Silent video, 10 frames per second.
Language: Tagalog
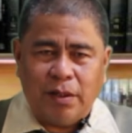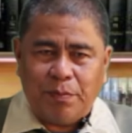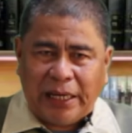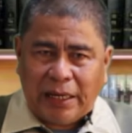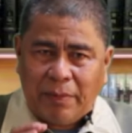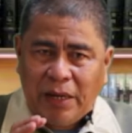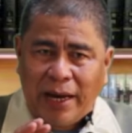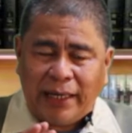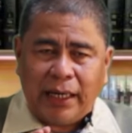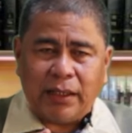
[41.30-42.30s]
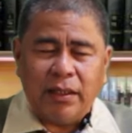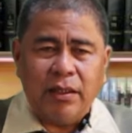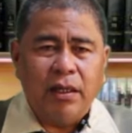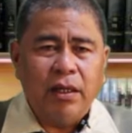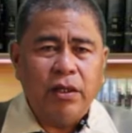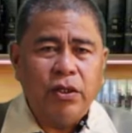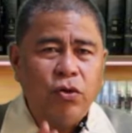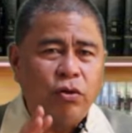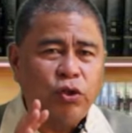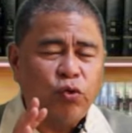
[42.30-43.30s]
Para maliwanag,
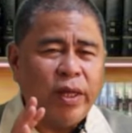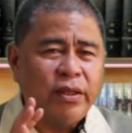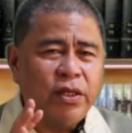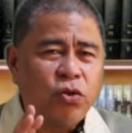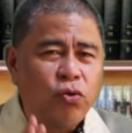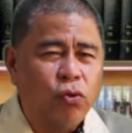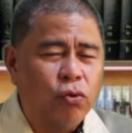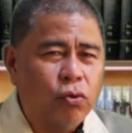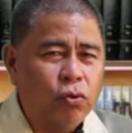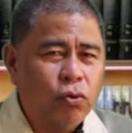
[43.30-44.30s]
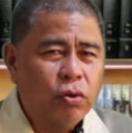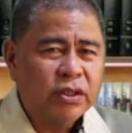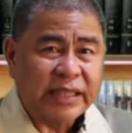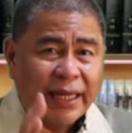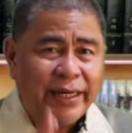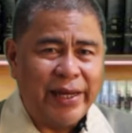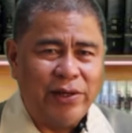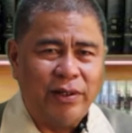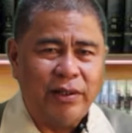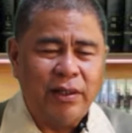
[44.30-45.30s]
yung 22, Sunday
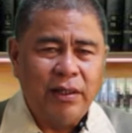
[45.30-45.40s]
yon.